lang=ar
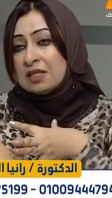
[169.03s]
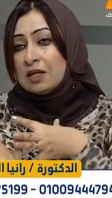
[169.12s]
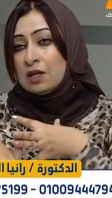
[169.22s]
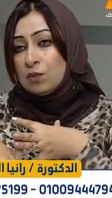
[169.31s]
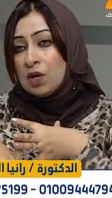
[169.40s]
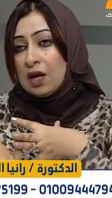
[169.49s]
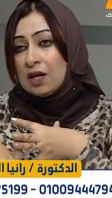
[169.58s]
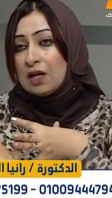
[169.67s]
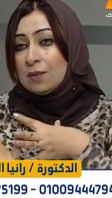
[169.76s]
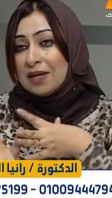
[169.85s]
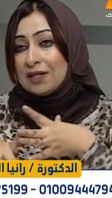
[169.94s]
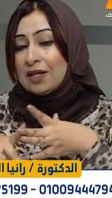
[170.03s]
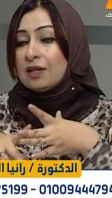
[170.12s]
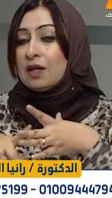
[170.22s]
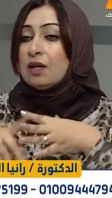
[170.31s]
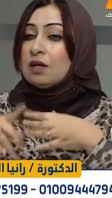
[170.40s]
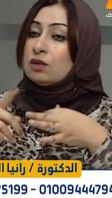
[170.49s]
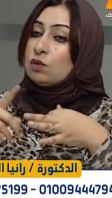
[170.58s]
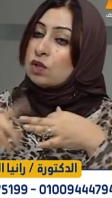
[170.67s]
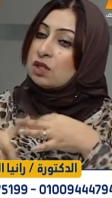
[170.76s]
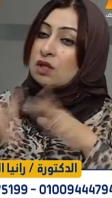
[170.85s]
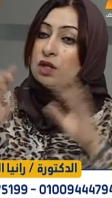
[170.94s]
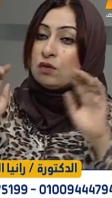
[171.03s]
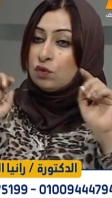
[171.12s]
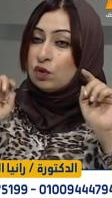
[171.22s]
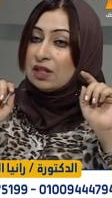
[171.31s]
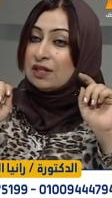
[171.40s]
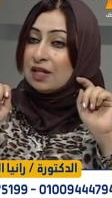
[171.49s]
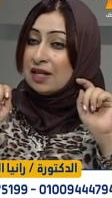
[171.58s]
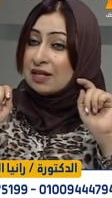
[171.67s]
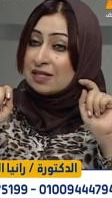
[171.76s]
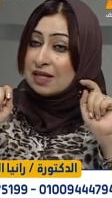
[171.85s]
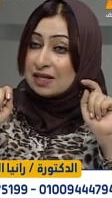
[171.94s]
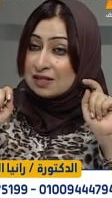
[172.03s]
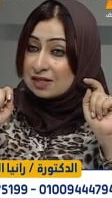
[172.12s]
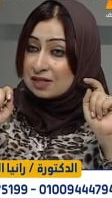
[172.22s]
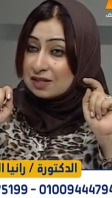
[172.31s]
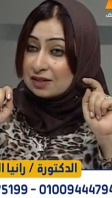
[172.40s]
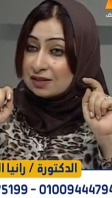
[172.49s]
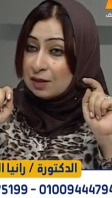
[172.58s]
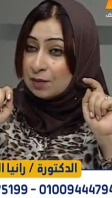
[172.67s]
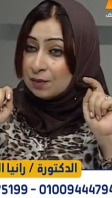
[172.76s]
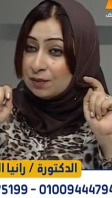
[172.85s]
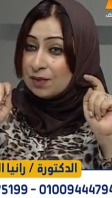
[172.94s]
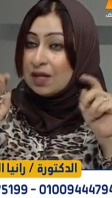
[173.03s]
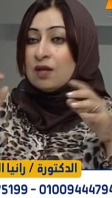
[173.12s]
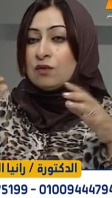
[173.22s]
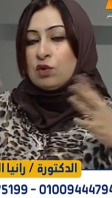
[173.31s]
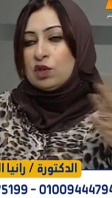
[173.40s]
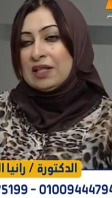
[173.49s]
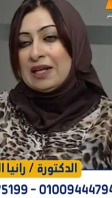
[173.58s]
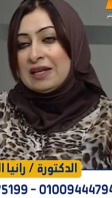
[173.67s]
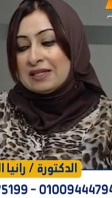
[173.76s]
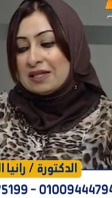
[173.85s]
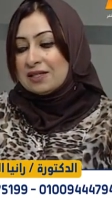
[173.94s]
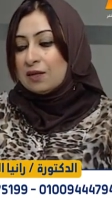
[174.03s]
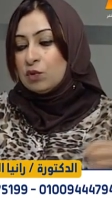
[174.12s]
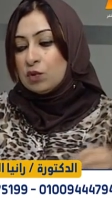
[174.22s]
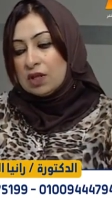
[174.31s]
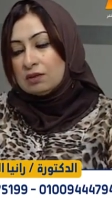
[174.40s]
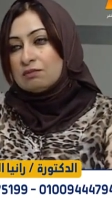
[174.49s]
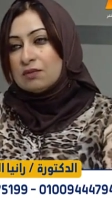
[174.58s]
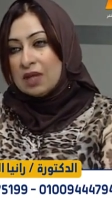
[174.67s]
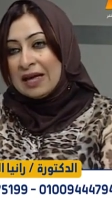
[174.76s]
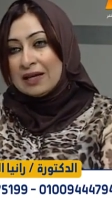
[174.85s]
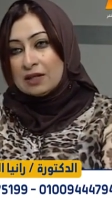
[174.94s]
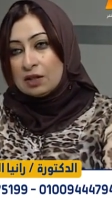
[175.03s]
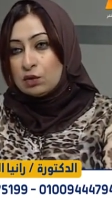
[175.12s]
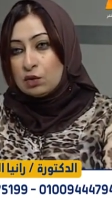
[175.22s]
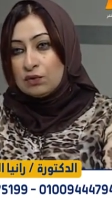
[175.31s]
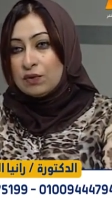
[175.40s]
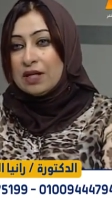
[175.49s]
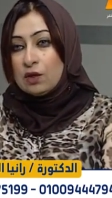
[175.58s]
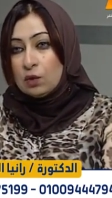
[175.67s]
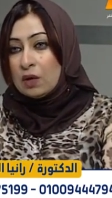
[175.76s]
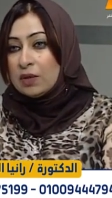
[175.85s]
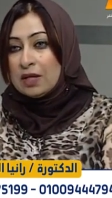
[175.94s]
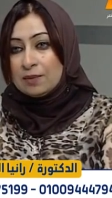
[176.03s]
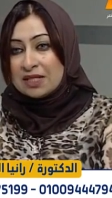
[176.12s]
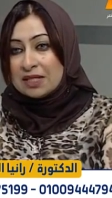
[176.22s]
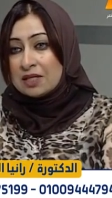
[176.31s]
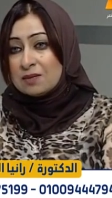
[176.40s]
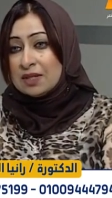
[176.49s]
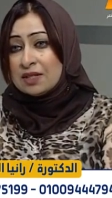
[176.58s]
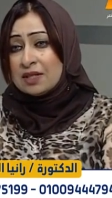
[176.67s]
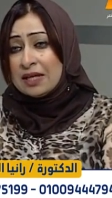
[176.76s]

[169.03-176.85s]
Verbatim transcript: الاحساس تمام فقدان الاحساس ده ممكن حاجه تدخل في رجله او يلبس جزمه ضيقه هو مش حاسس بحاجه وهو مش حاسس بحاجه مم.